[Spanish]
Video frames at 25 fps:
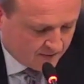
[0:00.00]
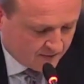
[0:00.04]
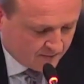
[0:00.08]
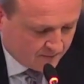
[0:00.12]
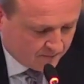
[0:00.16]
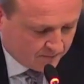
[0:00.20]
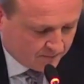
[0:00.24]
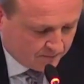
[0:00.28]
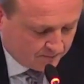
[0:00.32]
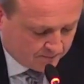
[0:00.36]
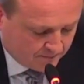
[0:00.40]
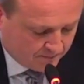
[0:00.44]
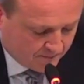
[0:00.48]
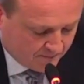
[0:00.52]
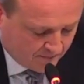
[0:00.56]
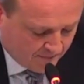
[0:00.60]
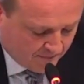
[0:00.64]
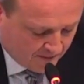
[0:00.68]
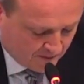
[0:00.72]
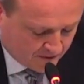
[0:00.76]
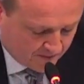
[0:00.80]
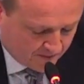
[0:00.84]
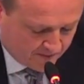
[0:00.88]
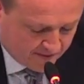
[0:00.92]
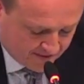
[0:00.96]
Mm,
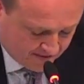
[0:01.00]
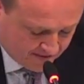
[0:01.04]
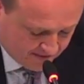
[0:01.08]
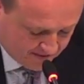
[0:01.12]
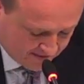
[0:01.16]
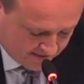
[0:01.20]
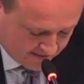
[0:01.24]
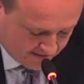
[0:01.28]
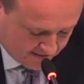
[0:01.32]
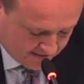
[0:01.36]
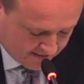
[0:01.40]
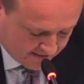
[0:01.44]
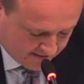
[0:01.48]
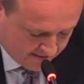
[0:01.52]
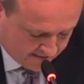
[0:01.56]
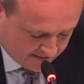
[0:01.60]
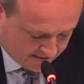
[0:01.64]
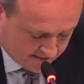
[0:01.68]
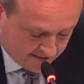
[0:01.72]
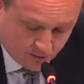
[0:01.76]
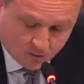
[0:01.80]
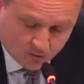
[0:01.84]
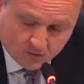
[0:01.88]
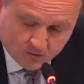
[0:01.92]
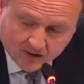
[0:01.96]
vamos a ver, eh,
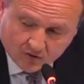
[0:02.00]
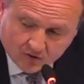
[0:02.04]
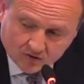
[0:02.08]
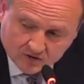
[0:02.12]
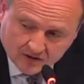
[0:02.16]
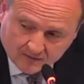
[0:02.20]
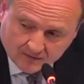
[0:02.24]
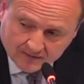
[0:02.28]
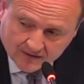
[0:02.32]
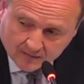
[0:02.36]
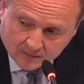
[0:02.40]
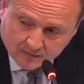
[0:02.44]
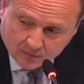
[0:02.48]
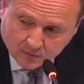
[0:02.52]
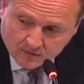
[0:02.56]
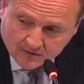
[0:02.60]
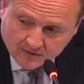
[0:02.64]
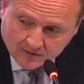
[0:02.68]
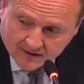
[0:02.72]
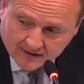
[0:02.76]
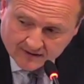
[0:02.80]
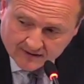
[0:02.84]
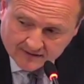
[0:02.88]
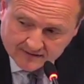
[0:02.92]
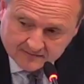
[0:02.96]
según la contabilidad
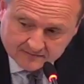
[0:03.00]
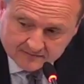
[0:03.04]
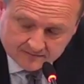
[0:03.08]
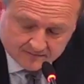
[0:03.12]
pública,